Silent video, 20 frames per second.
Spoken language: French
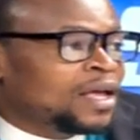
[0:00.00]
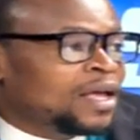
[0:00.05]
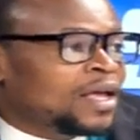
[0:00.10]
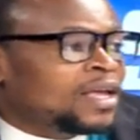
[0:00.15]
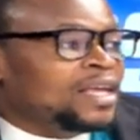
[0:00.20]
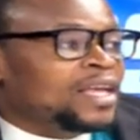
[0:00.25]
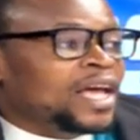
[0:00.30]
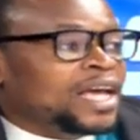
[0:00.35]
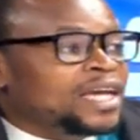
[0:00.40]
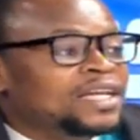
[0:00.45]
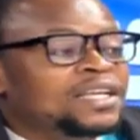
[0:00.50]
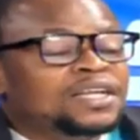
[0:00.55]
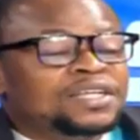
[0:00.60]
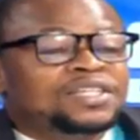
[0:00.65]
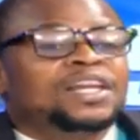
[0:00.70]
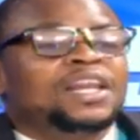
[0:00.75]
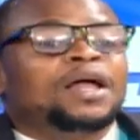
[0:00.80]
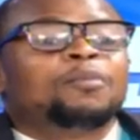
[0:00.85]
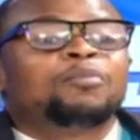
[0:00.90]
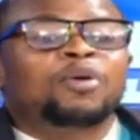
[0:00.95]
Il y a eu
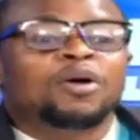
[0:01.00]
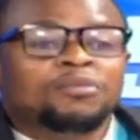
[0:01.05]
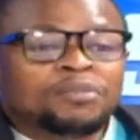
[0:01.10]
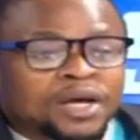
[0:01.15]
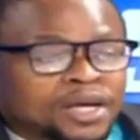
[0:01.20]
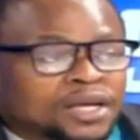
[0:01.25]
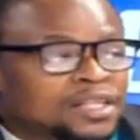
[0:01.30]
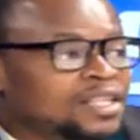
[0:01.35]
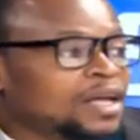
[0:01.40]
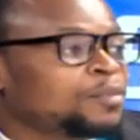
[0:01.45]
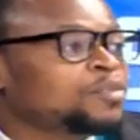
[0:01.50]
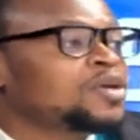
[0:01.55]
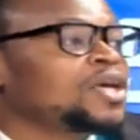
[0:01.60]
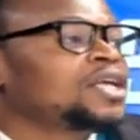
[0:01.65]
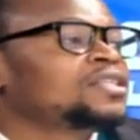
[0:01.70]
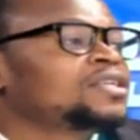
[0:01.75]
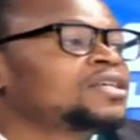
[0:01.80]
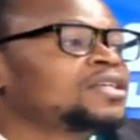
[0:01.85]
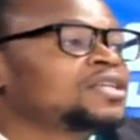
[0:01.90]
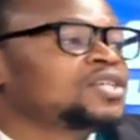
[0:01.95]
déjà la première étape qui a
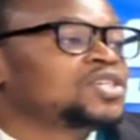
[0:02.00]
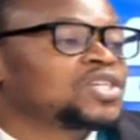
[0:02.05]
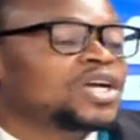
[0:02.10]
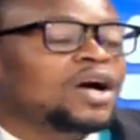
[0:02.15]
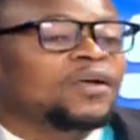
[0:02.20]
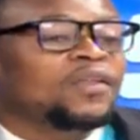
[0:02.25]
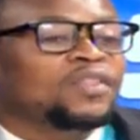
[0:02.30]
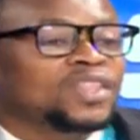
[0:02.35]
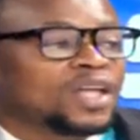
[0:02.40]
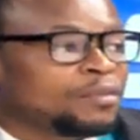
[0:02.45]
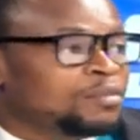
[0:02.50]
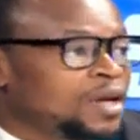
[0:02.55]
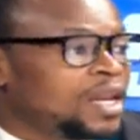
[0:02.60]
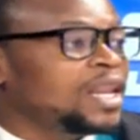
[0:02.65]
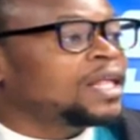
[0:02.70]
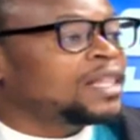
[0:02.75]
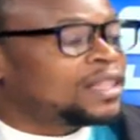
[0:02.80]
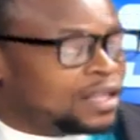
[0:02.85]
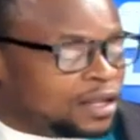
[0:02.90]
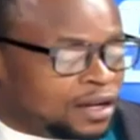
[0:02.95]
été déjà entamée,
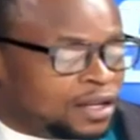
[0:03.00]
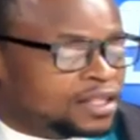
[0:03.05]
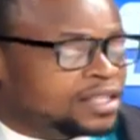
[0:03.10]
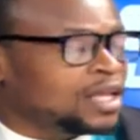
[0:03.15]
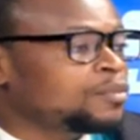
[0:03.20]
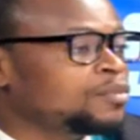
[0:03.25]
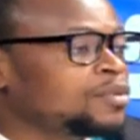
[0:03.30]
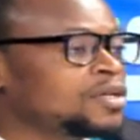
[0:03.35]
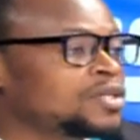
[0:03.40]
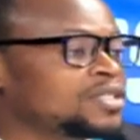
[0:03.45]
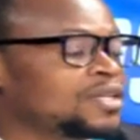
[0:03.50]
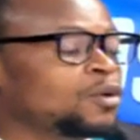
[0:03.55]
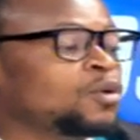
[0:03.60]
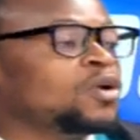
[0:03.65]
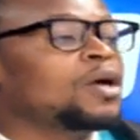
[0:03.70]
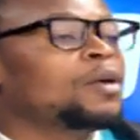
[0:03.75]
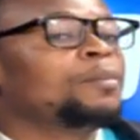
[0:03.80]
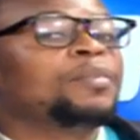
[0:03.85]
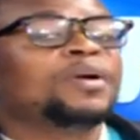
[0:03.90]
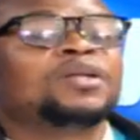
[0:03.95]
l'étape de ce qu'on
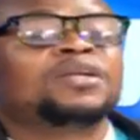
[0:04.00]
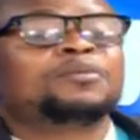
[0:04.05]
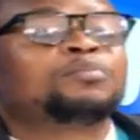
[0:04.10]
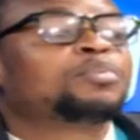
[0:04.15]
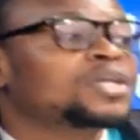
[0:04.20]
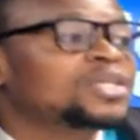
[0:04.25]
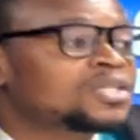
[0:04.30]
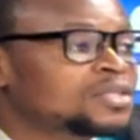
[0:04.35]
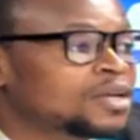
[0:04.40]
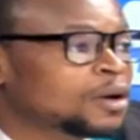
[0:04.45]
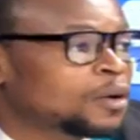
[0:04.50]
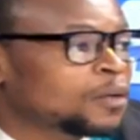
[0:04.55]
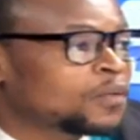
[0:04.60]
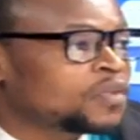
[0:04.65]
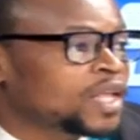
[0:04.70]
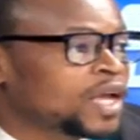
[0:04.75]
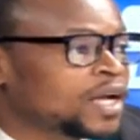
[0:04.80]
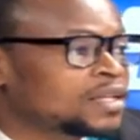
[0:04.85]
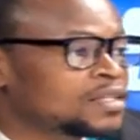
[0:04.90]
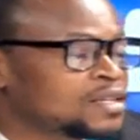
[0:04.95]
appelle des prises de
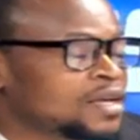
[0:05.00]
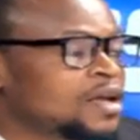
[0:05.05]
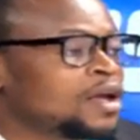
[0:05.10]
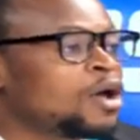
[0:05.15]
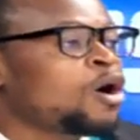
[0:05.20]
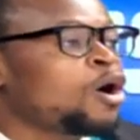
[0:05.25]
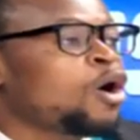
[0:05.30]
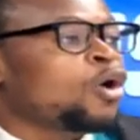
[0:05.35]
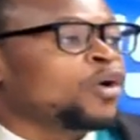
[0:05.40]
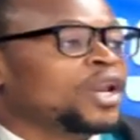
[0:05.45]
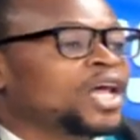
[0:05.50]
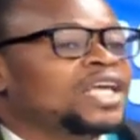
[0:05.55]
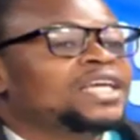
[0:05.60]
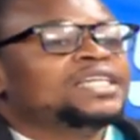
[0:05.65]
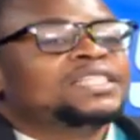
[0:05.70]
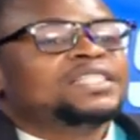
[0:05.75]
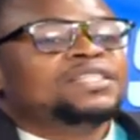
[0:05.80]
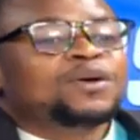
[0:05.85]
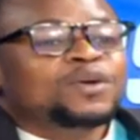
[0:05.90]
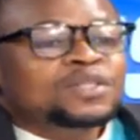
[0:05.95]
contact. On a
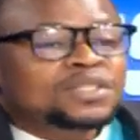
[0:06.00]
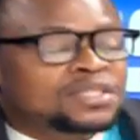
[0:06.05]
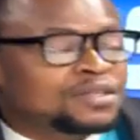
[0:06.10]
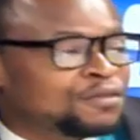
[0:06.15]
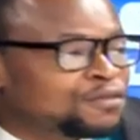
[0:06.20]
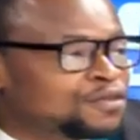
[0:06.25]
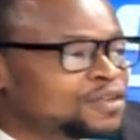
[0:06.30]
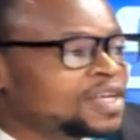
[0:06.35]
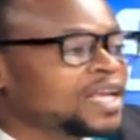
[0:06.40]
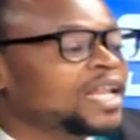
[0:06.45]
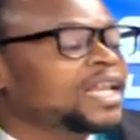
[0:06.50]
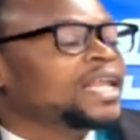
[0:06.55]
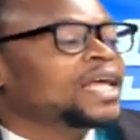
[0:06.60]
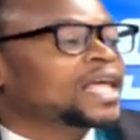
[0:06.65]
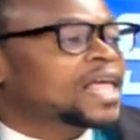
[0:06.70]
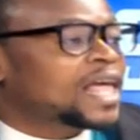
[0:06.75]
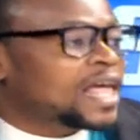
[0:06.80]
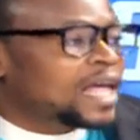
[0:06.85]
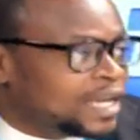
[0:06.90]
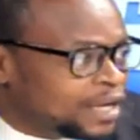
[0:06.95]
identifié les
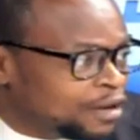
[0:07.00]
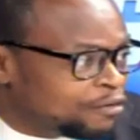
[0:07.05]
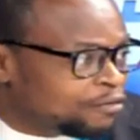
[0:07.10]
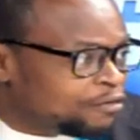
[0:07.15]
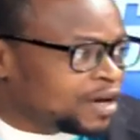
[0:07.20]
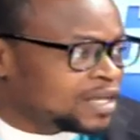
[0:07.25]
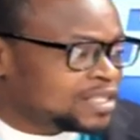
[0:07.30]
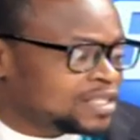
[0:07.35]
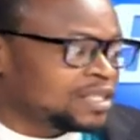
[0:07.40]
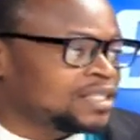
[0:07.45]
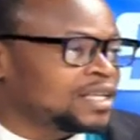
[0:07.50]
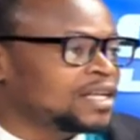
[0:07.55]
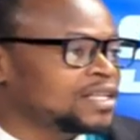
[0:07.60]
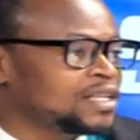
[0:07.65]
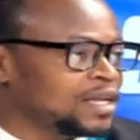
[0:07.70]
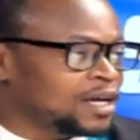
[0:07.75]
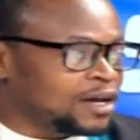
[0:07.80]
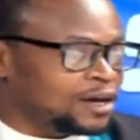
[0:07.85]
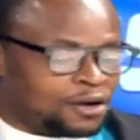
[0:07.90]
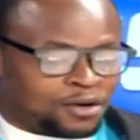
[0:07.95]
canevas,
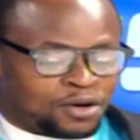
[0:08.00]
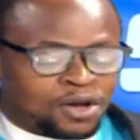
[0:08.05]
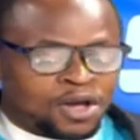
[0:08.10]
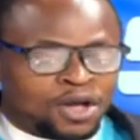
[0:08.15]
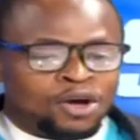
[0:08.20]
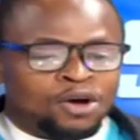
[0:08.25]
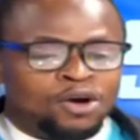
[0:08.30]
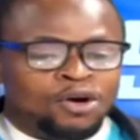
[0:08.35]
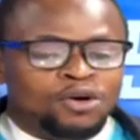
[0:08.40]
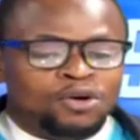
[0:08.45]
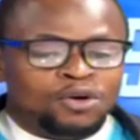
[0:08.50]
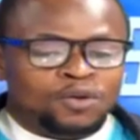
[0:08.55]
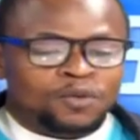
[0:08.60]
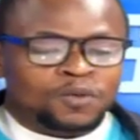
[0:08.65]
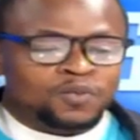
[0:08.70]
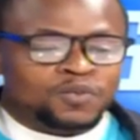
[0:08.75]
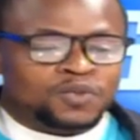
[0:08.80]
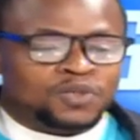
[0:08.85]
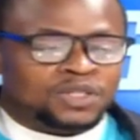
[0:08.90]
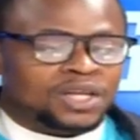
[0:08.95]
euh,
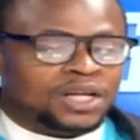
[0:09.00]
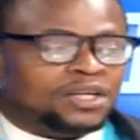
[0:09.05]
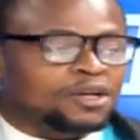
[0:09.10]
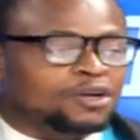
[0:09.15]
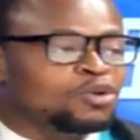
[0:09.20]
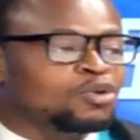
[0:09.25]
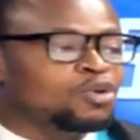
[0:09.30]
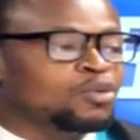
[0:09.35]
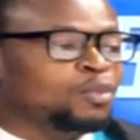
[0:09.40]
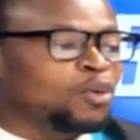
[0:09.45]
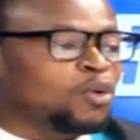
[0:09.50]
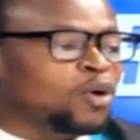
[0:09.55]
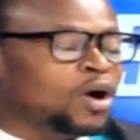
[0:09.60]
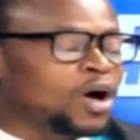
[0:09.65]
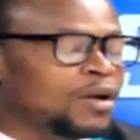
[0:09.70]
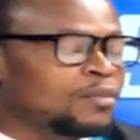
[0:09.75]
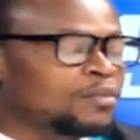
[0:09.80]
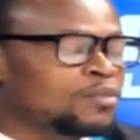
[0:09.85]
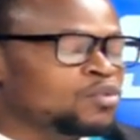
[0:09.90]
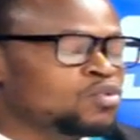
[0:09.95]
euh, c'est-à-dire le
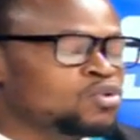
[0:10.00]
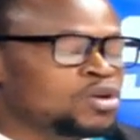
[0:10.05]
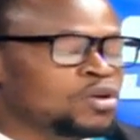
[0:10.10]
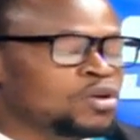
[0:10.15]
programme ou les